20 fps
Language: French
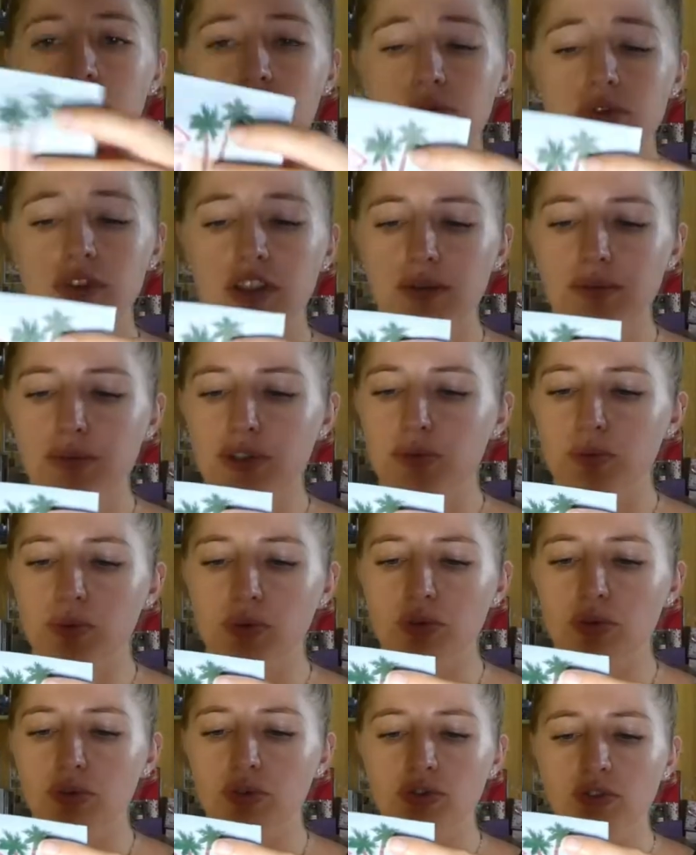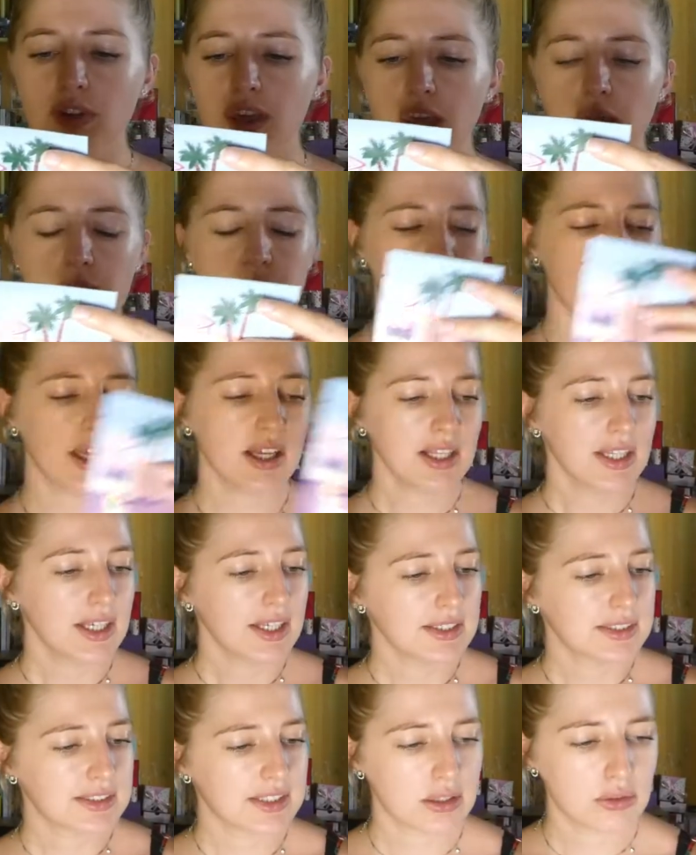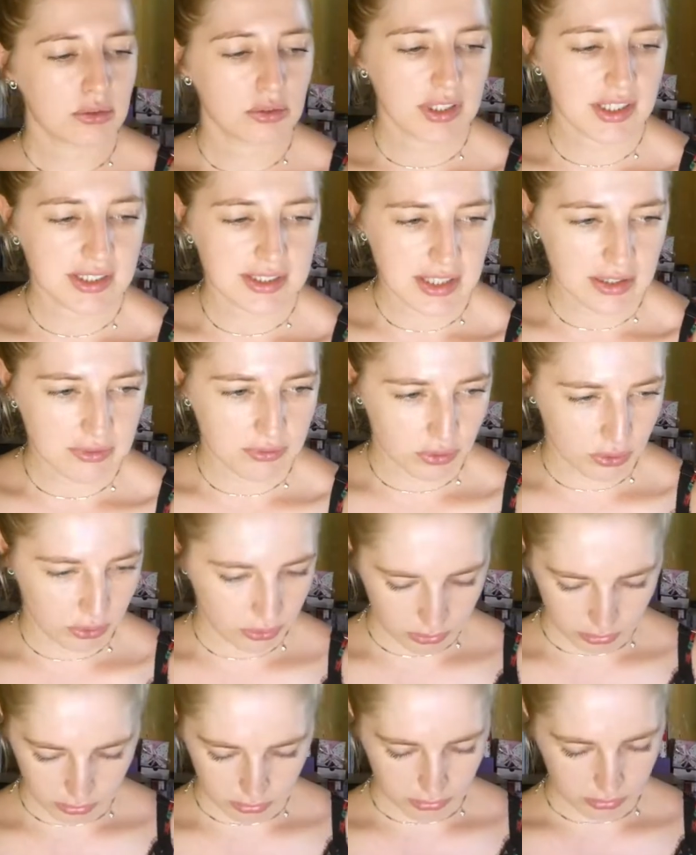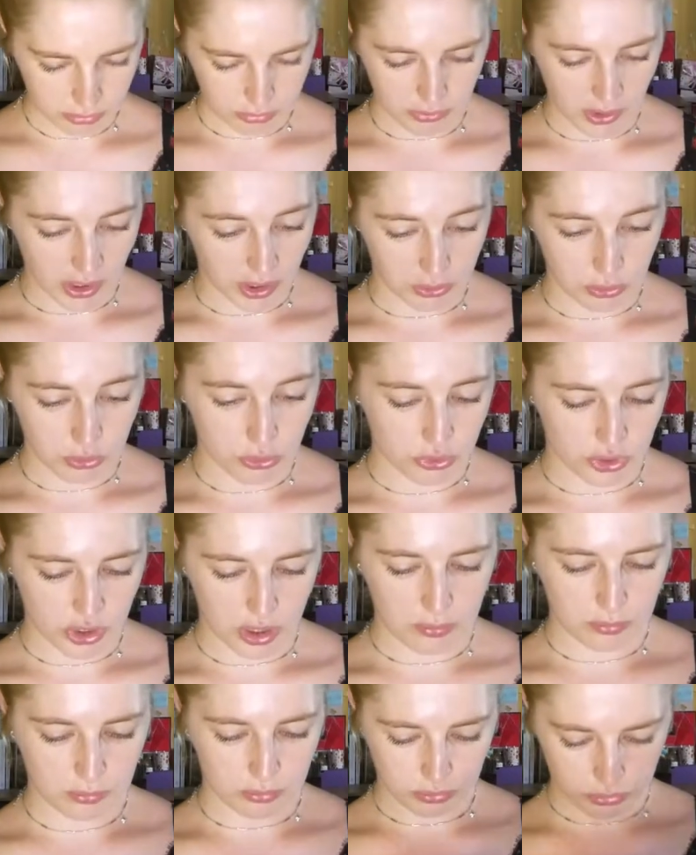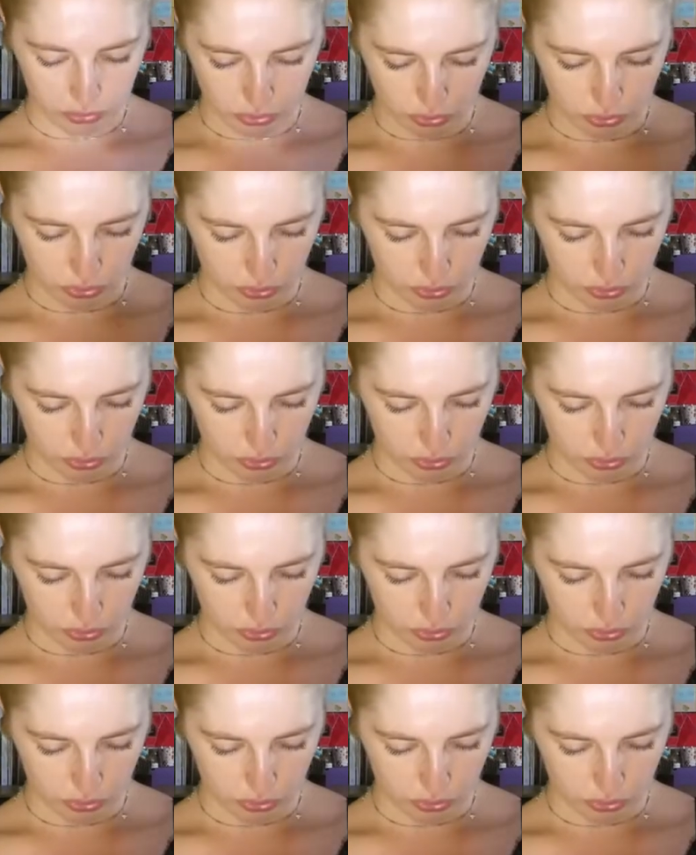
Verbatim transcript: goûter, mais je pense que je vais aimer. C'est que des saveurs euh, voilà, que j'aime, donc euh,